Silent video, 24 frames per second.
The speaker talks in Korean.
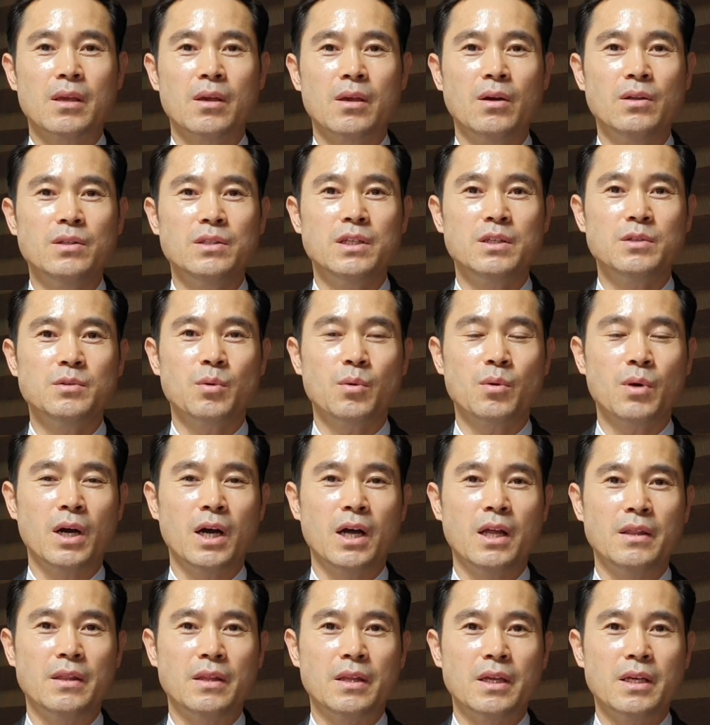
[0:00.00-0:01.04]
현재
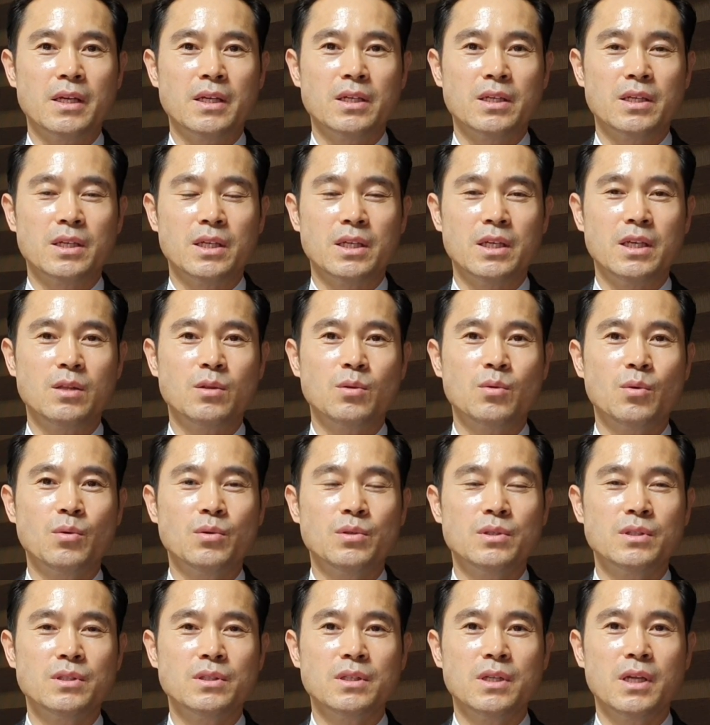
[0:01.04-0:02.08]
속한 이
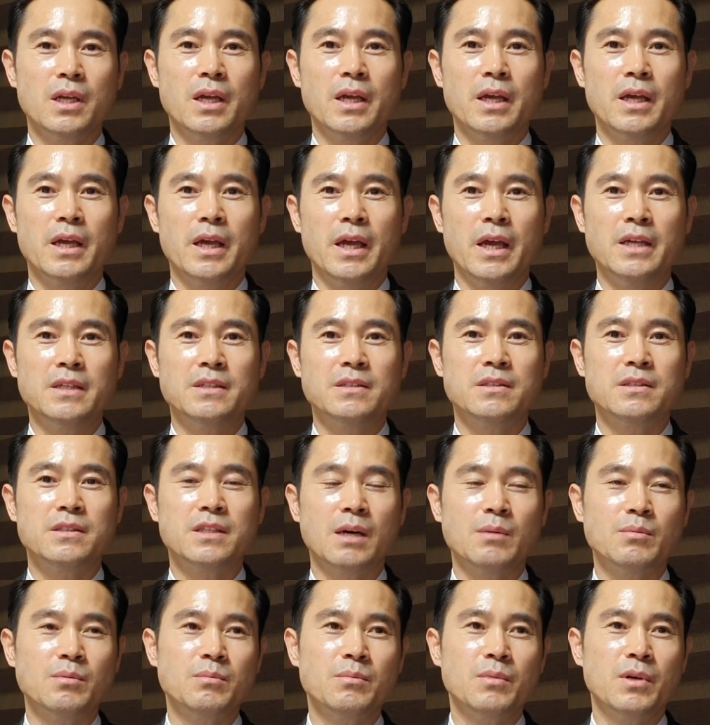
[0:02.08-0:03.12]
또는
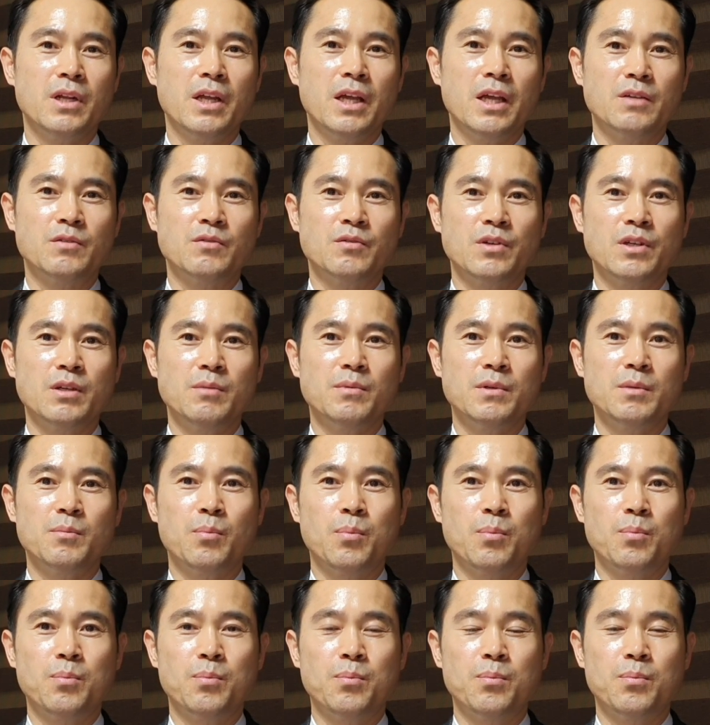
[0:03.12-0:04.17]
S사분면의
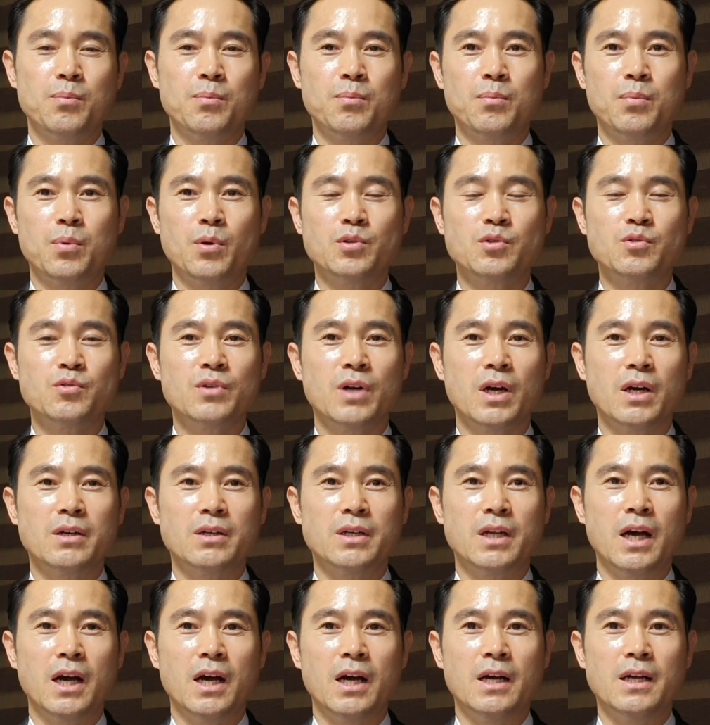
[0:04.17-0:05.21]
수입을
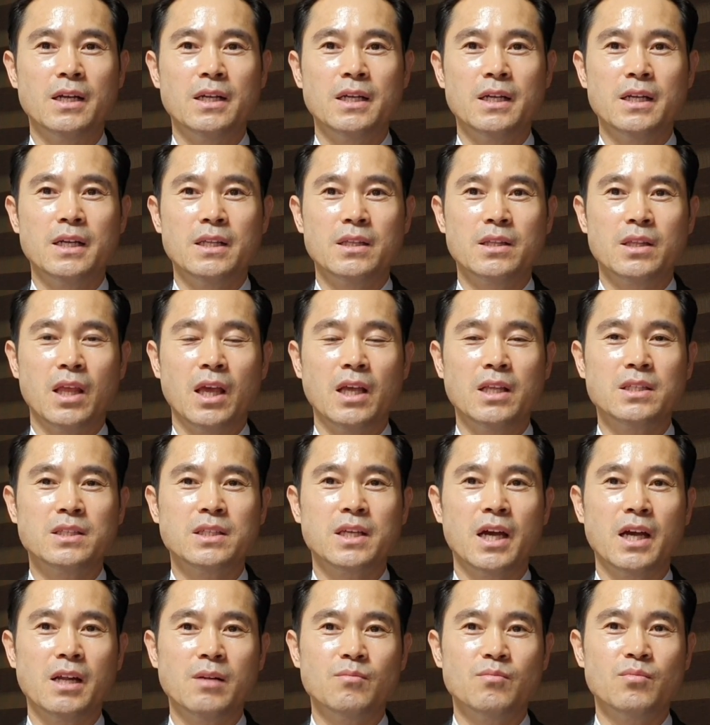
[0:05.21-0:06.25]
보충하거나
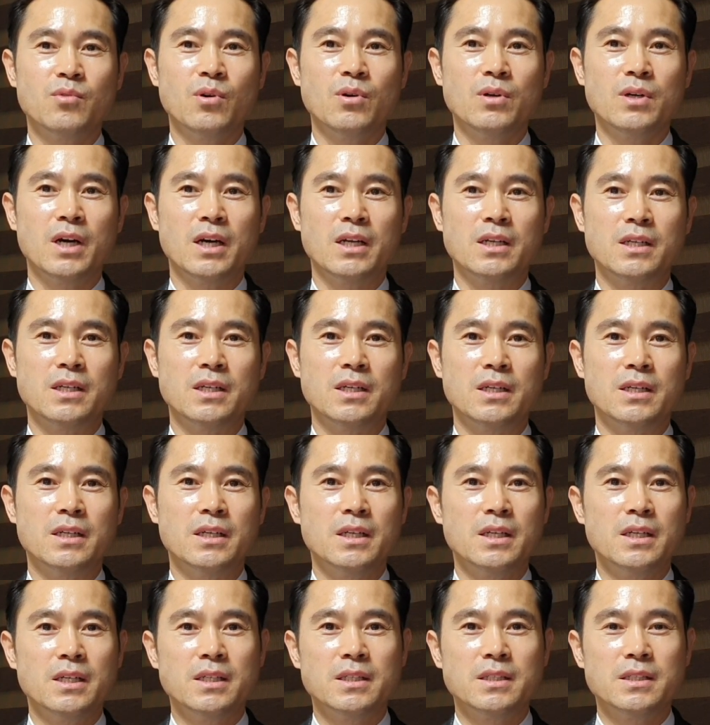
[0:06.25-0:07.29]
대체할 무언가를
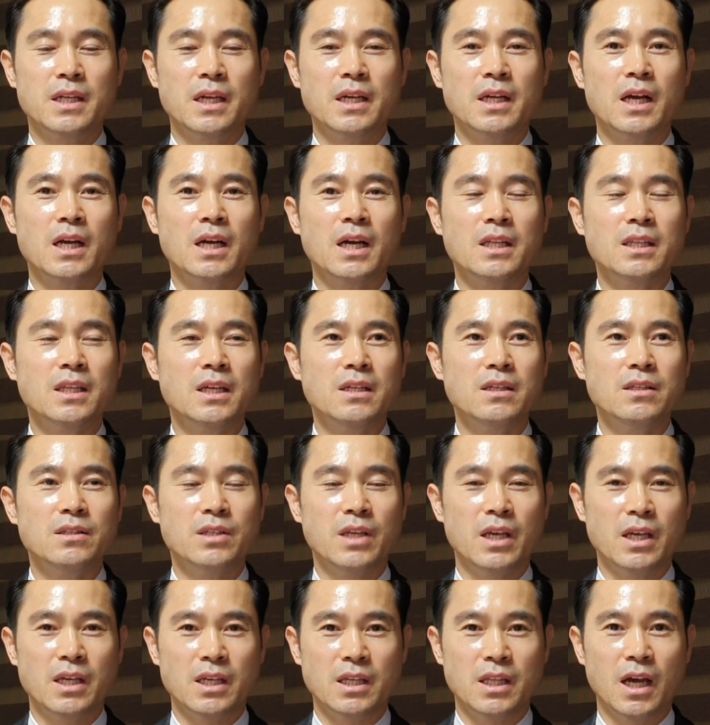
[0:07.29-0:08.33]

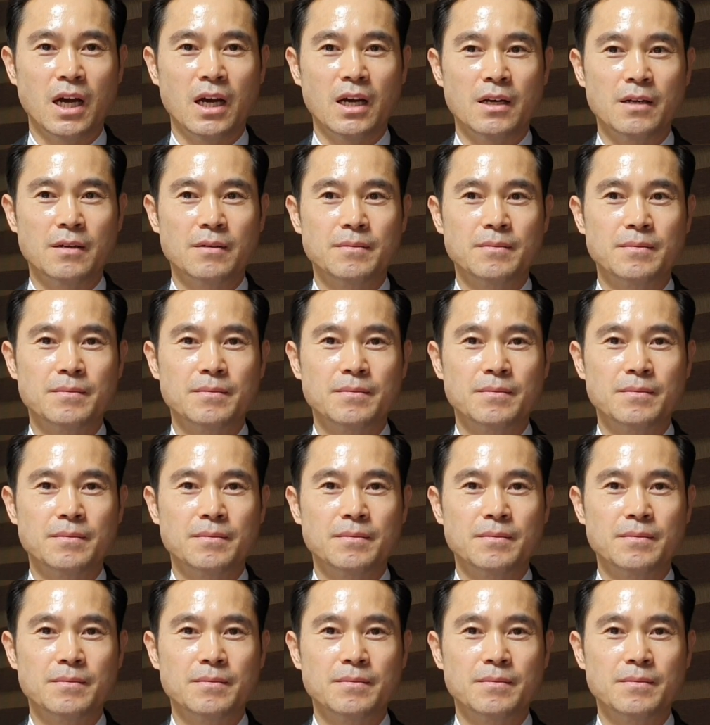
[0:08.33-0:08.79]
생각한다는 얘기다.